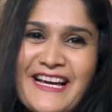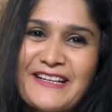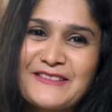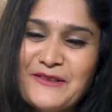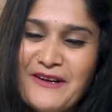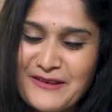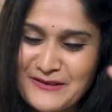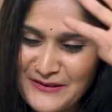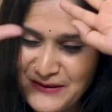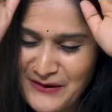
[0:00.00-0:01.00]
একদম
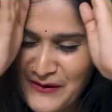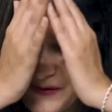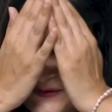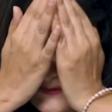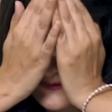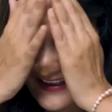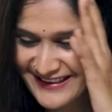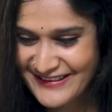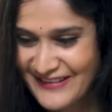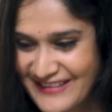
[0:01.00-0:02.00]
আগুন ও মাই
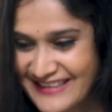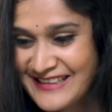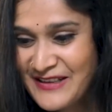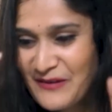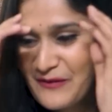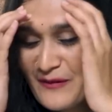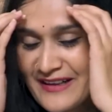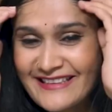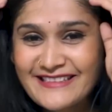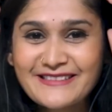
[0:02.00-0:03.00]
গড
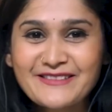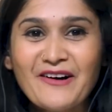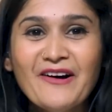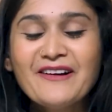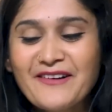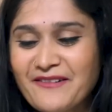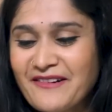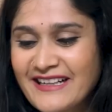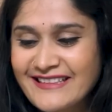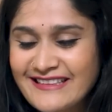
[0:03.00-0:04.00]
হোয়াট এ সং
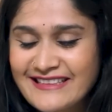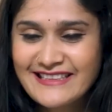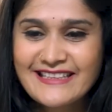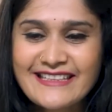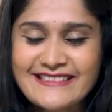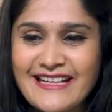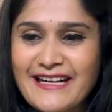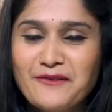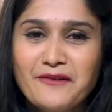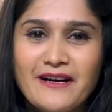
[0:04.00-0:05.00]
হোয়াট এ লিরিক্স
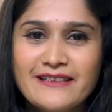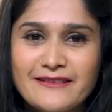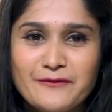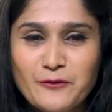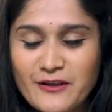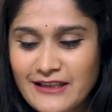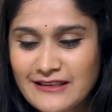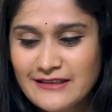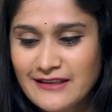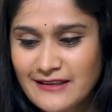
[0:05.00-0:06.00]
অ্যান্ড হোয়াট এ
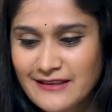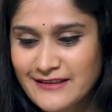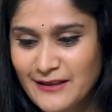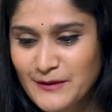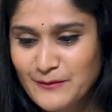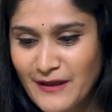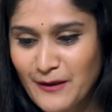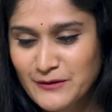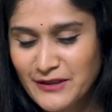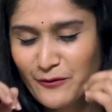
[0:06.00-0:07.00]
ভোকাল তাবিব
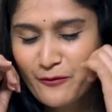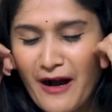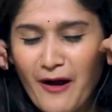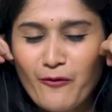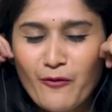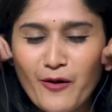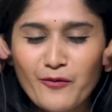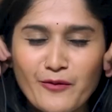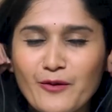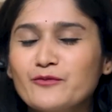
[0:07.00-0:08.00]
মাহমুদের ওয়াও ওয়াও
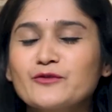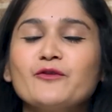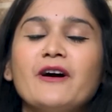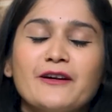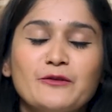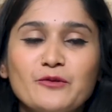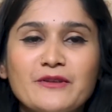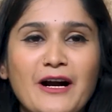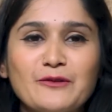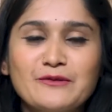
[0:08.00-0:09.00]
ওয়াও সো আগুন
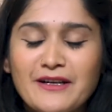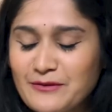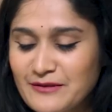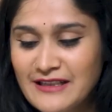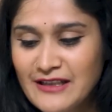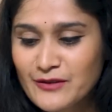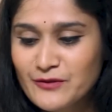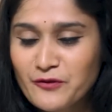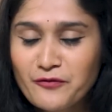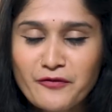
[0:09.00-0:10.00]
আগুন আগুন
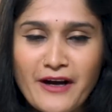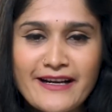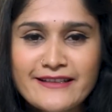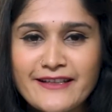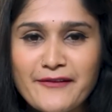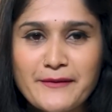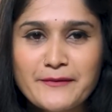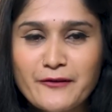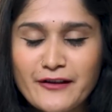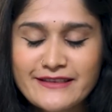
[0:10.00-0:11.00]
সো ফায়ার
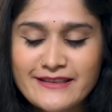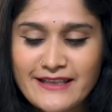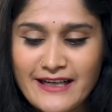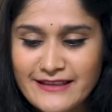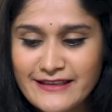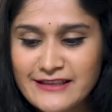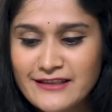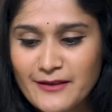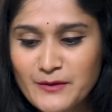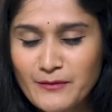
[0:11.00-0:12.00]
টাইপের ভয়েসে গানটা
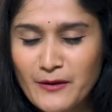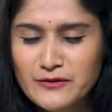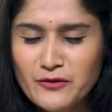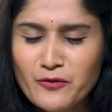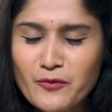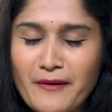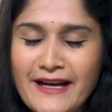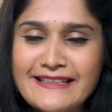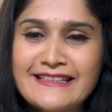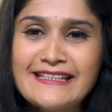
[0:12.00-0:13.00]
গেছেন তাবিব মাহমুদ ও
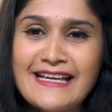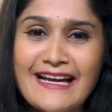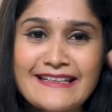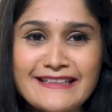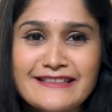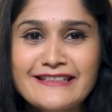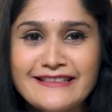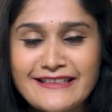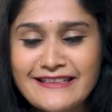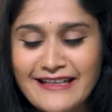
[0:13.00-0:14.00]
ভাই কি
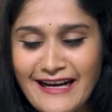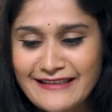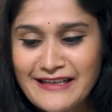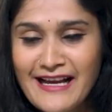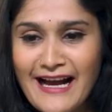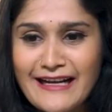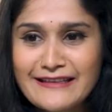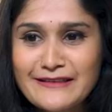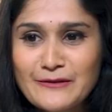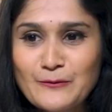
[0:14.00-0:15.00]
এনার্জেটিক গান
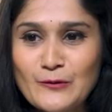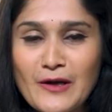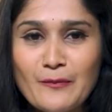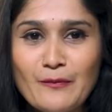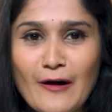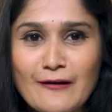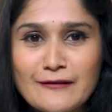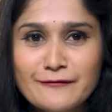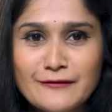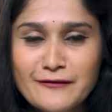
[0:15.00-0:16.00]
অ্যান্ড পুরা
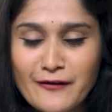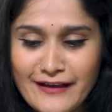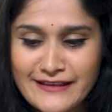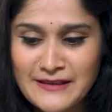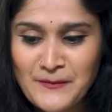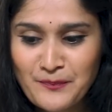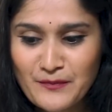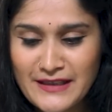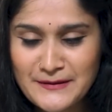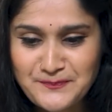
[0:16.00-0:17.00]
পাওয়ারফুল ভয়েস
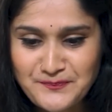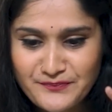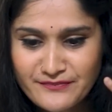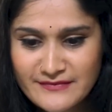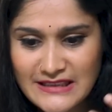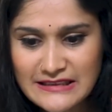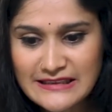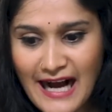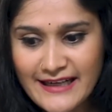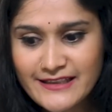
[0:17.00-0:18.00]
মানে
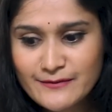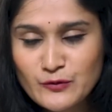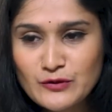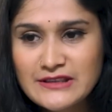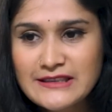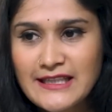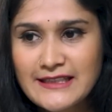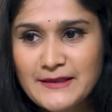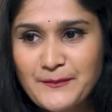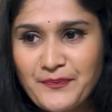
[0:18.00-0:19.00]
গানের
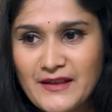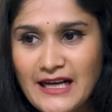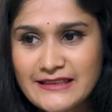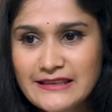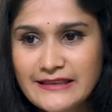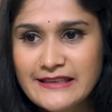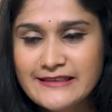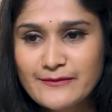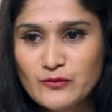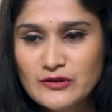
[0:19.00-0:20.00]
মধ্যেই গানের
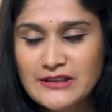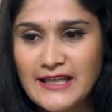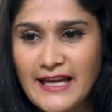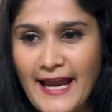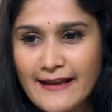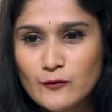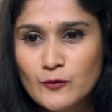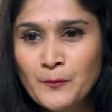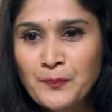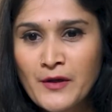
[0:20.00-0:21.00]
লিরিক্সের মধ্যে এত
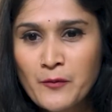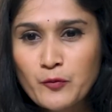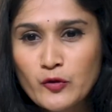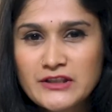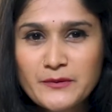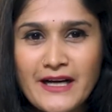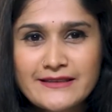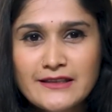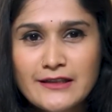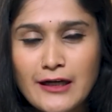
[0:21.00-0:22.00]

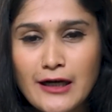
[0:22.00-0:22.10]
প্রতিবাদী